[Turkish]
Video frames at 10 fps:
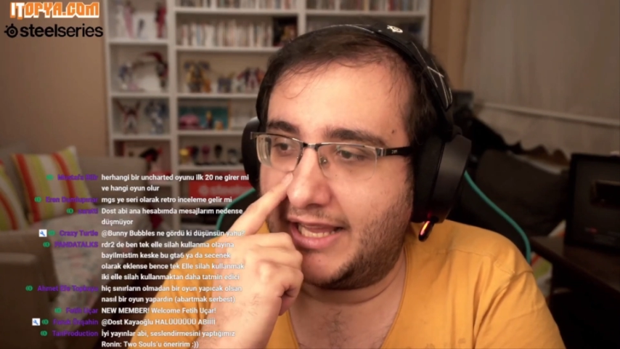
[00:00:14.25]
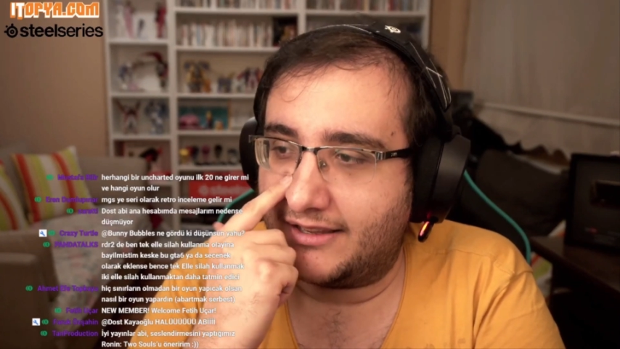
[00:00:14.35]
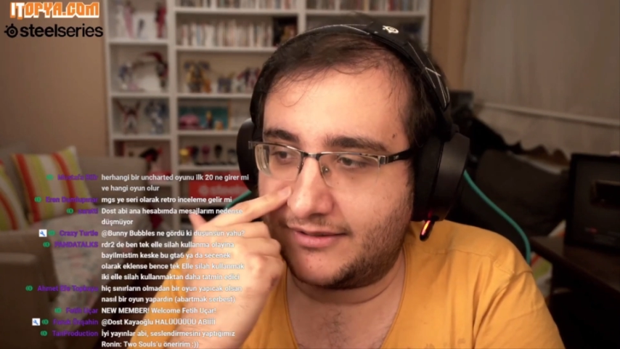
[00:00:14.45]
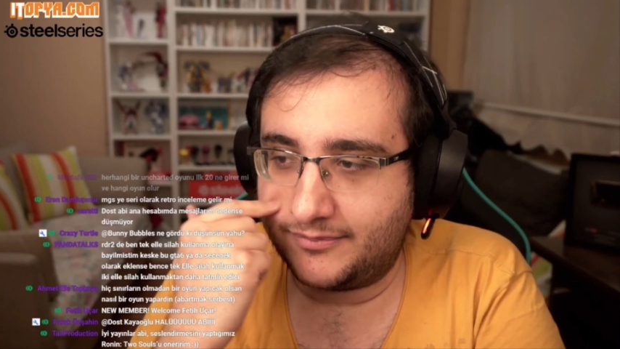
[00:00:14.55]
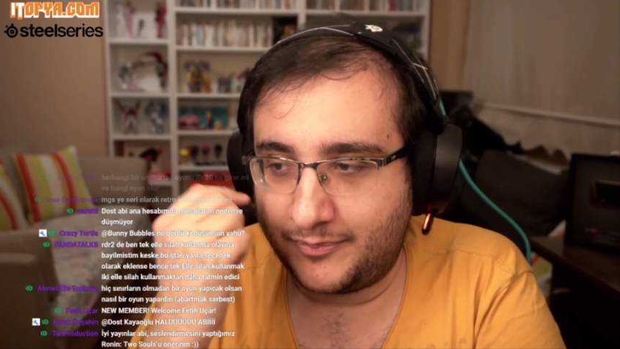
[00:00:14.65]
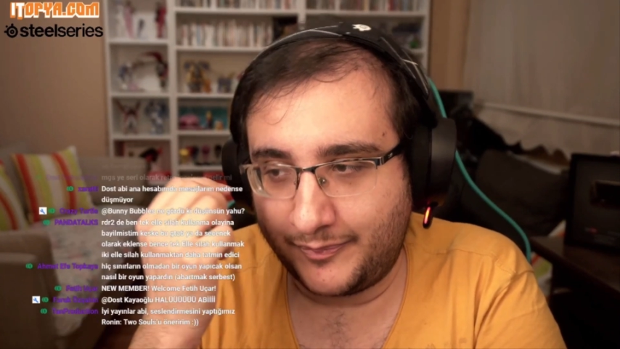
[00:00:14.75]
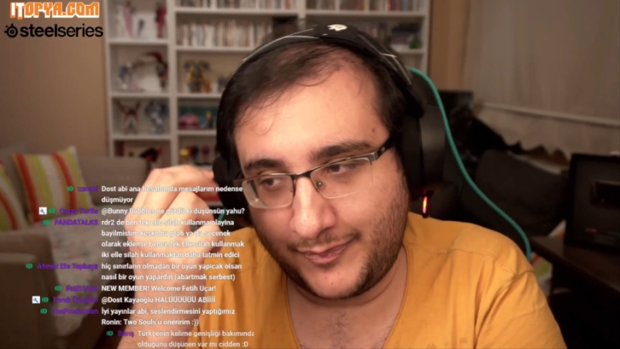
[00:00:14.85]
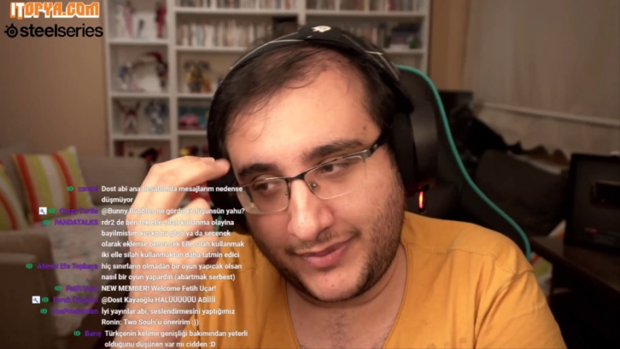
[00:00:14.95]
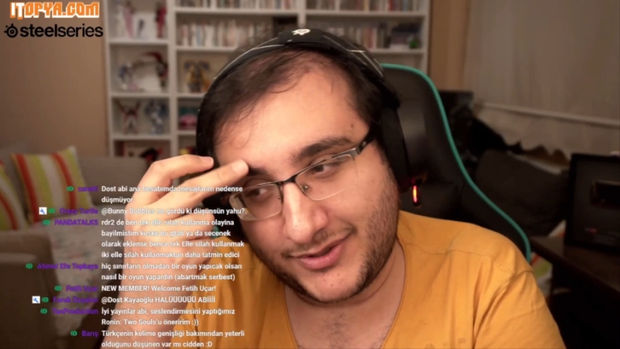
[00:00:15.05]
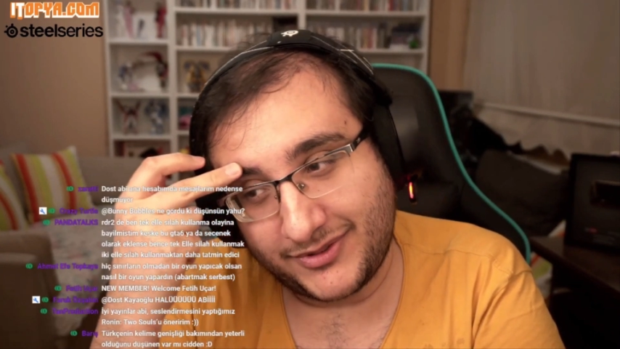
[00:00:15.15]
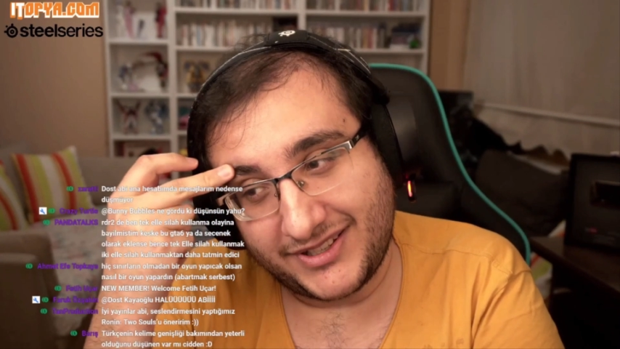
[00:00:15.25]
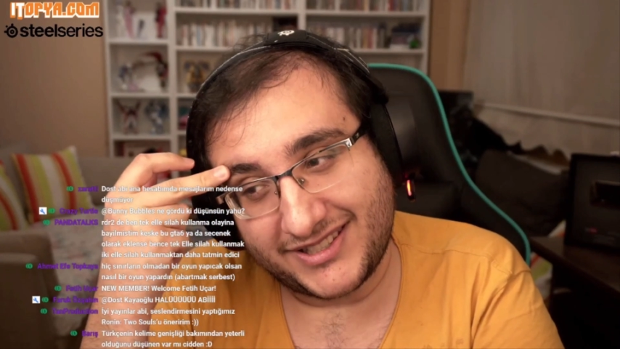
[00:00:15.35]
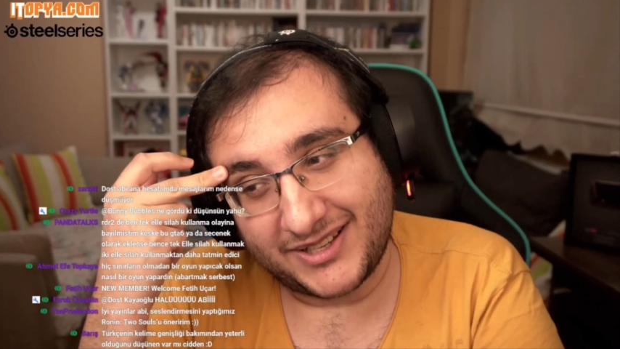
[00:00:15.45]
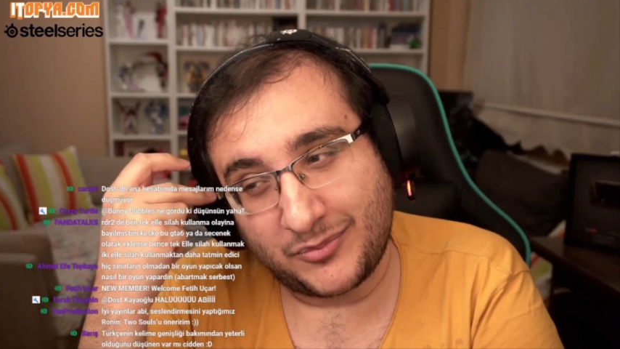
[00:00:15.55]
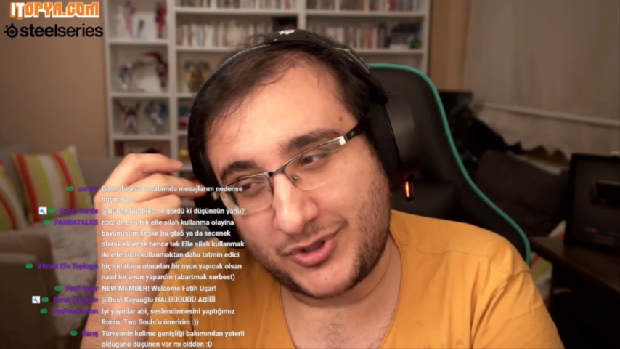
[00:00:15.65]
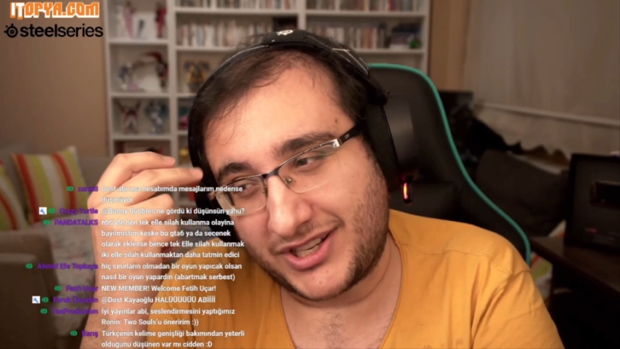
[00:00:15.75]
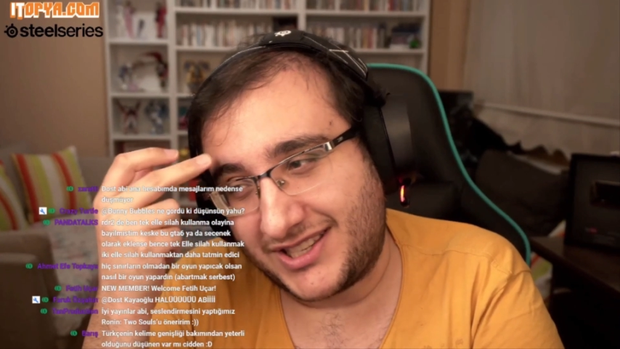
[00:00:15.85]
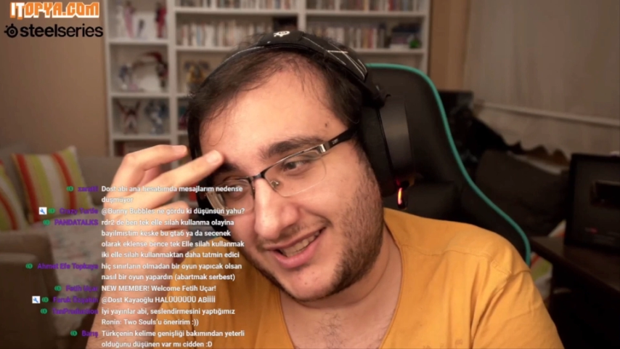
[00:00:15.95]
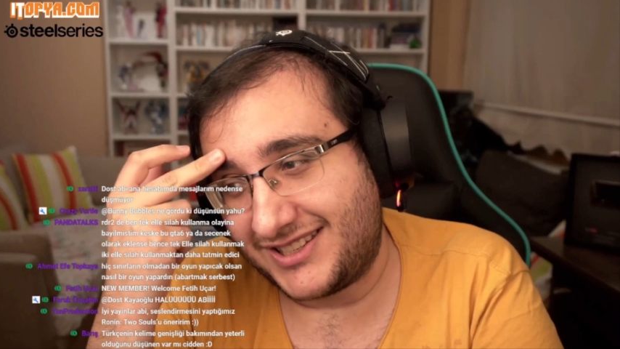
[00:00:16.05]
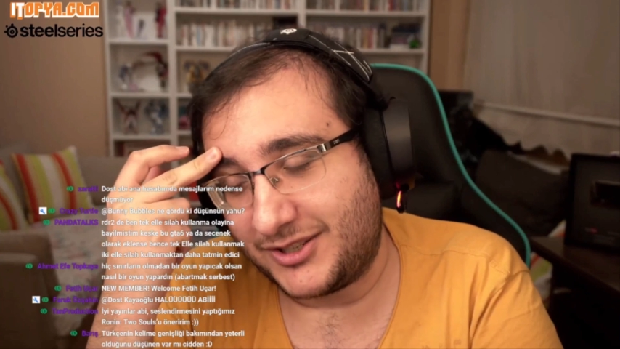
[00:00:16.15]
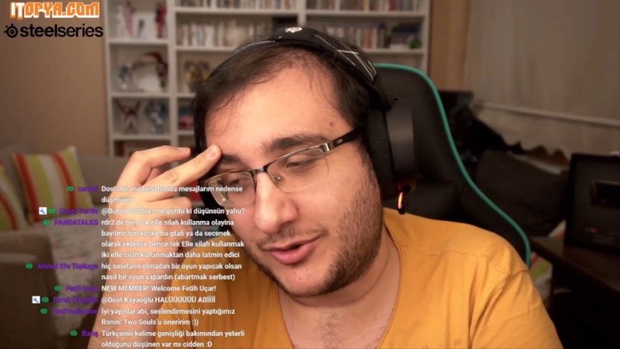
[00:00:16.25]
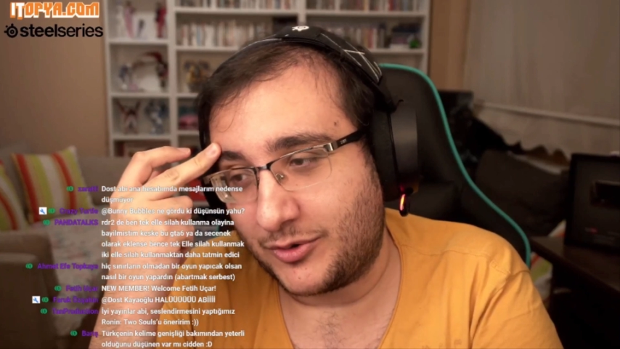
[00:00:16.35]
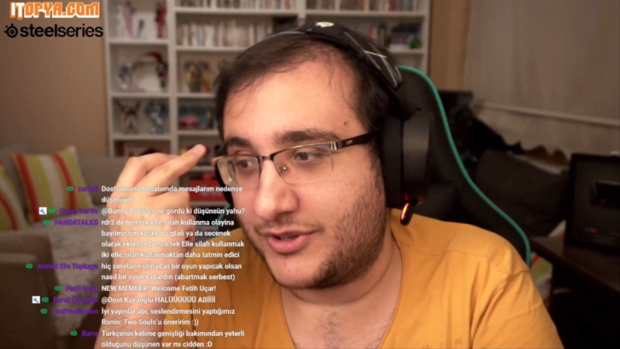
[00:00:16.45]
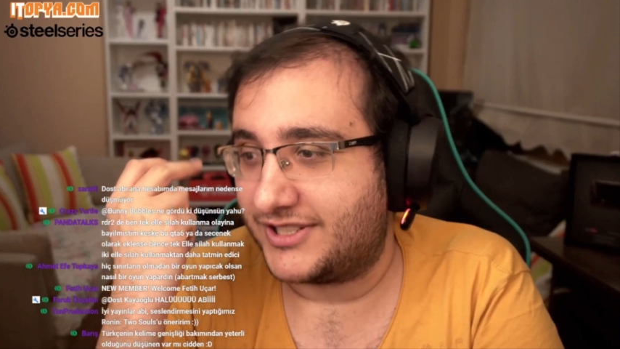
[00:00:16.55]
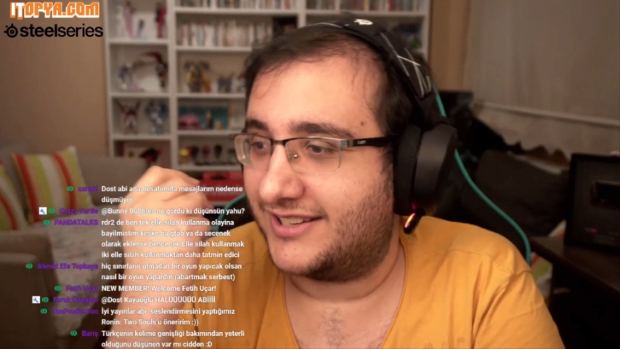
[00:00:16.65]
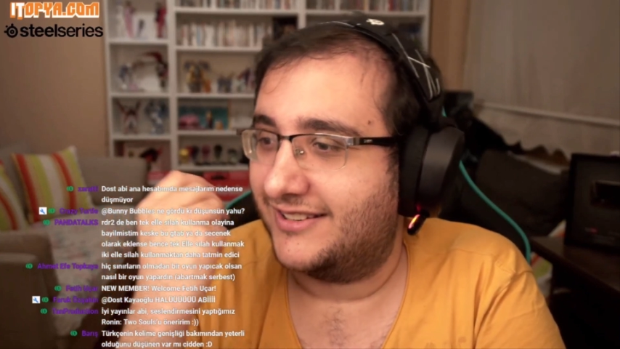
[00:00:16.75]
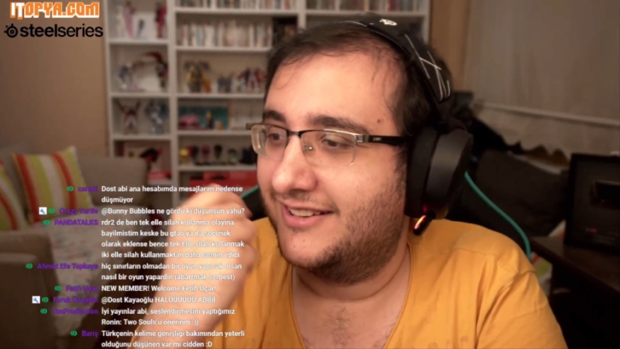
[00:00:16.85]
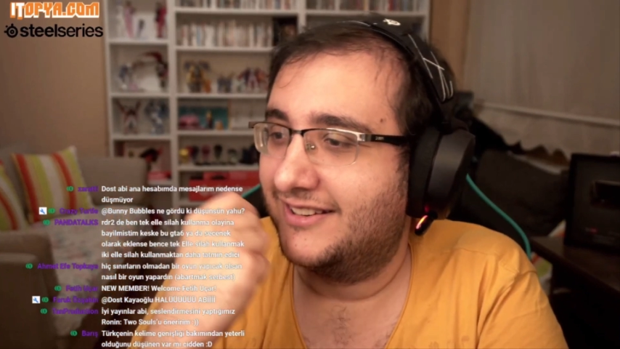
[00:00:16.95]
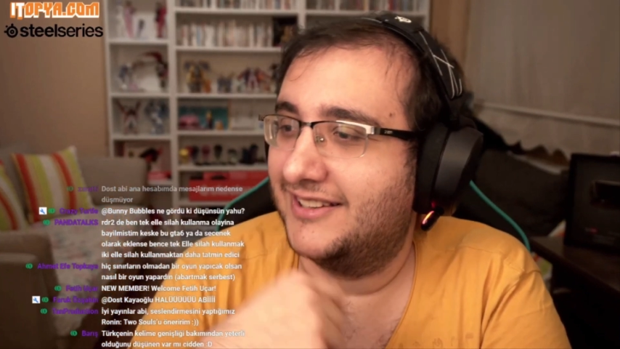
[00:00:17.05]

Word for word: Ya, bir sürü insan bu şekilde giriyor o işe.